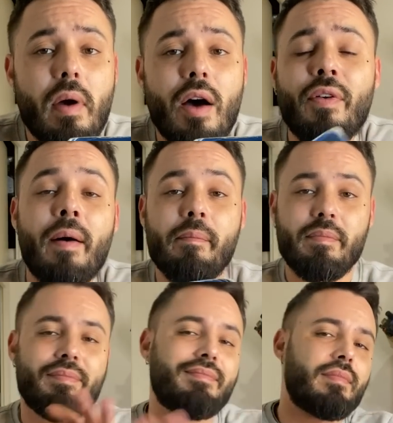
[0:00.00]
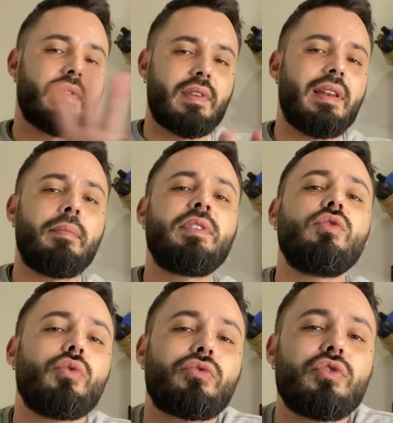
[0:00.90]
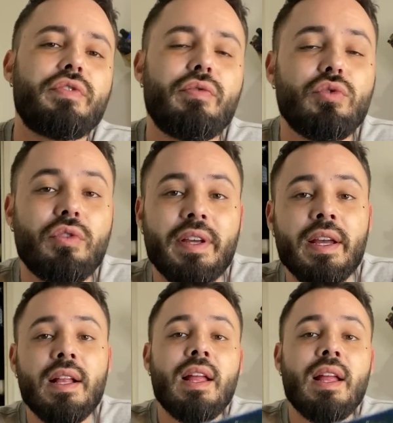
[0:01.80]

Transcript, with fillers: Enfin, la petite nuance que je vais vous donner.